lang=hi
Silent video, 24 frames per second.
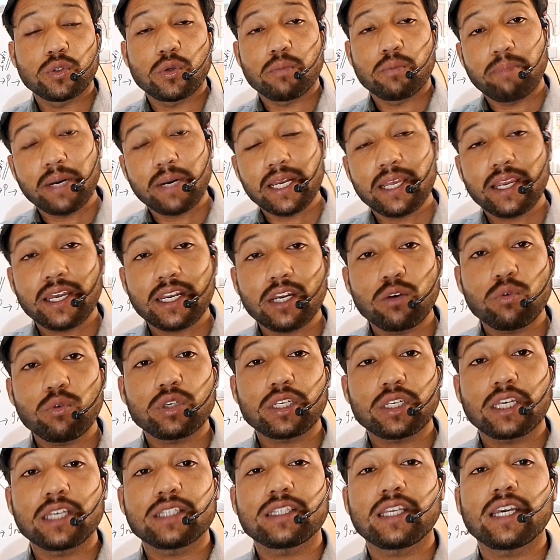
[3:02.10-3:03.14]
जो बड़े हैं ना
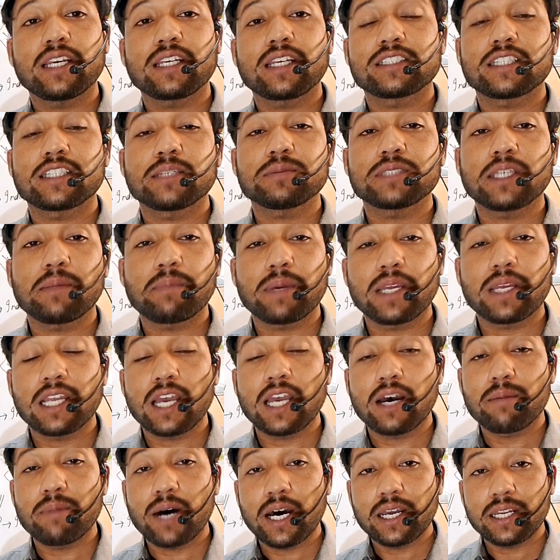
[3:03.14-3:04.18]
वो कहते हैं कि सबसे
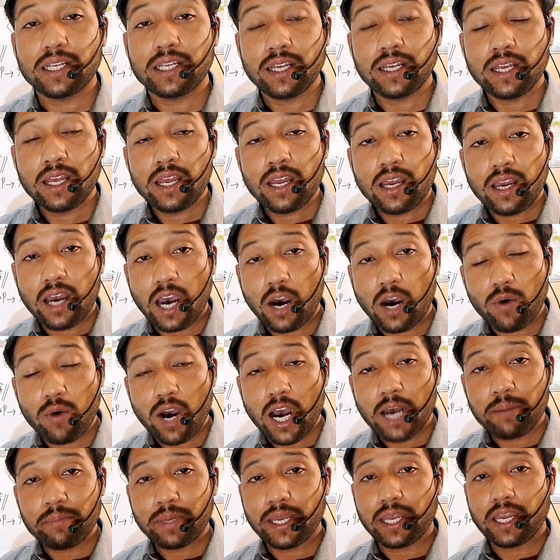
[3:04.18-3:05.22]
पहले हमारे
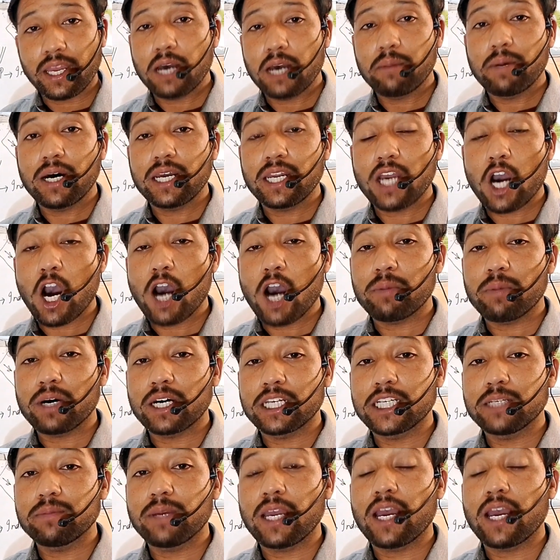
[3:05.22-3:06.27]
आवाम है हमारे आम
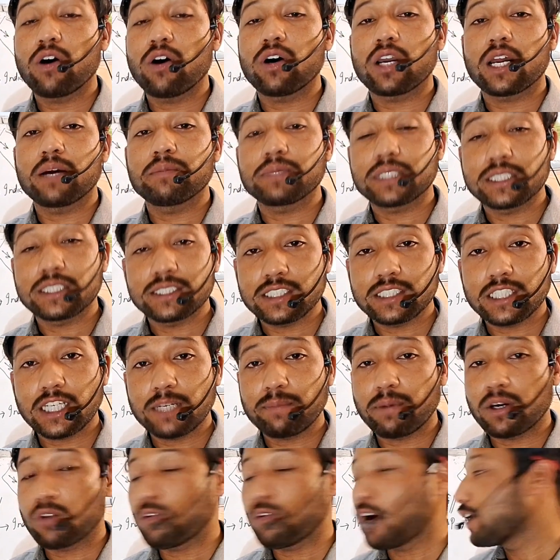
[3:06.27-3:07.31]
गरीब है और हम किसी
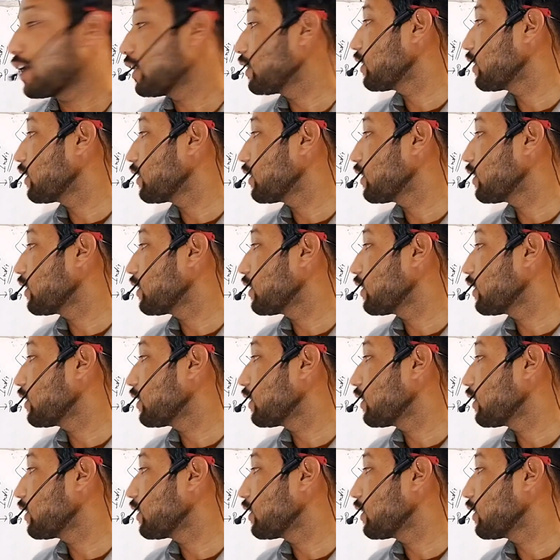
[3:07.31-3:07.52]
के परवाह